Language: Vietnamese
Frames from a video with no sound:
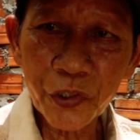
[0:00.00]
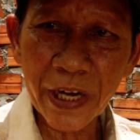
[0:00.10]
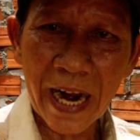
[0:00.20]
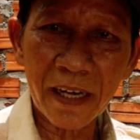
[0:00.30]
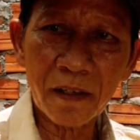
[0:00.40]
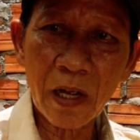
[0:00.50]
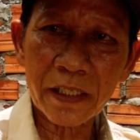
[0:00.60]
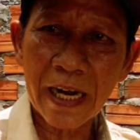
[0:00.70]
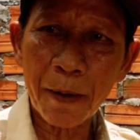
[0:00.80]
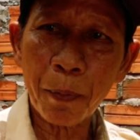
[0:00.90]

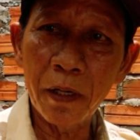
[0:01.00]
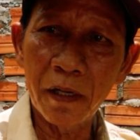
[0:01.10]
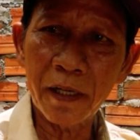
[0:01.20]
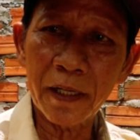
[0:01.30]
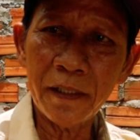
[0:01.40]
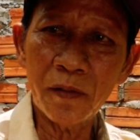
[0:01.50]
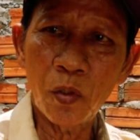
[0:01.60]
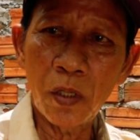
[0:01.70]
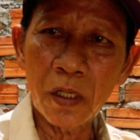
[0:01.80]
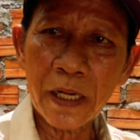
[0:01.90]
chàng phượng nữa
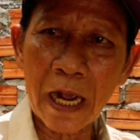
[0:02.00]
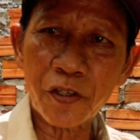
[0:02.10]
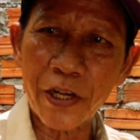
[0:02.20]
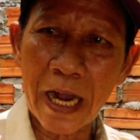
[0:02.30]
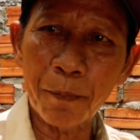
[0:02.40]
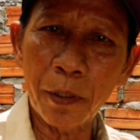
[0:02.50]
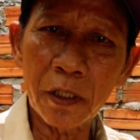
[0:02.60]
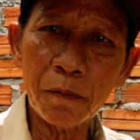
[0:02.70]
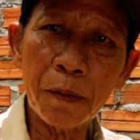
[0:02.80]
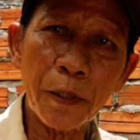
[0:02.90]
cả sáng
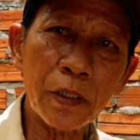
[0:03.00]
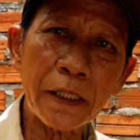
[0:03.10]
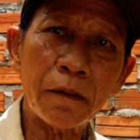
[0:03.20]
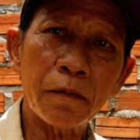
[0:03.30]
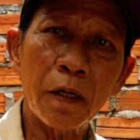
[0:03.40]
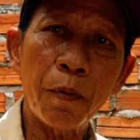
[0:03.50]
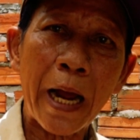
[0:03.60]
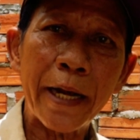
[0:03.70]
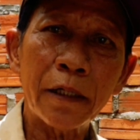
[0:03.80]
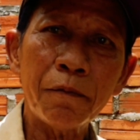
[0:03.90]
phượng nó bị một tích lừa
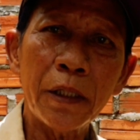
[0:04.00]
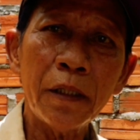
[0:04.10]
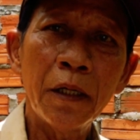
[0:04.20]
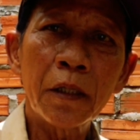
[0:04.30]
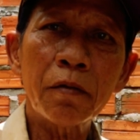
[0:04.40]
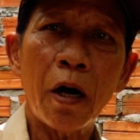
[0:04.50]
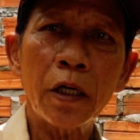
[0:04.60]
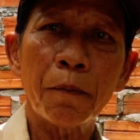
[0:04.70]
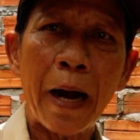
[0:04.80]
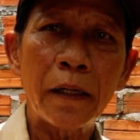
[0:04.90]
phai nó biết thua
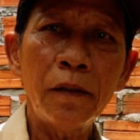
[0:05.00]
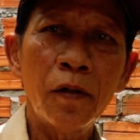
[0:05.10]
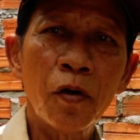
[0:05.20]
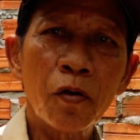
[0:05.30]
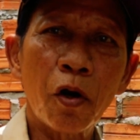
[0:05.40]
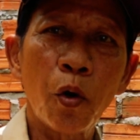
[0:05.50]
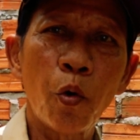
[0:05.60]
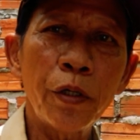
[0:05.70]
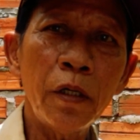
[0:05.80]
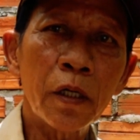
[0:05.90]
oi tờ bảo tờ
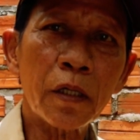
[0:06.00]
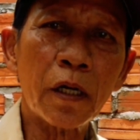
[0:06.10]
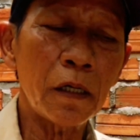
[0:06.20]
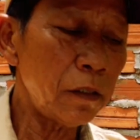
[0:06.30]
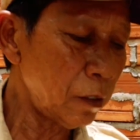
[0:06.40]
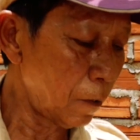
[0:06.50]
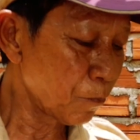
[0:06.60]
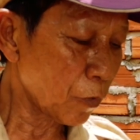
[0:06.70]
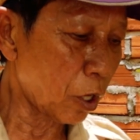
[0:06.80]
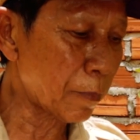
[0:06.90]
lùi tờ cử
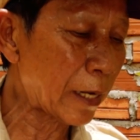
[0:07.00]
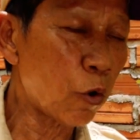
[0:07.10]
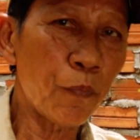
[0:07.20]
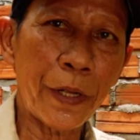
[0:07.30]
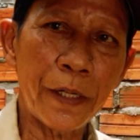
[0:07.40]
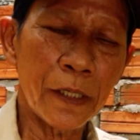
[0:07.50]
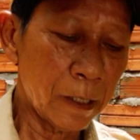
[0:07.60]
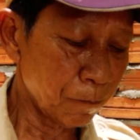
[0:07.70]
ở bàn hộp thì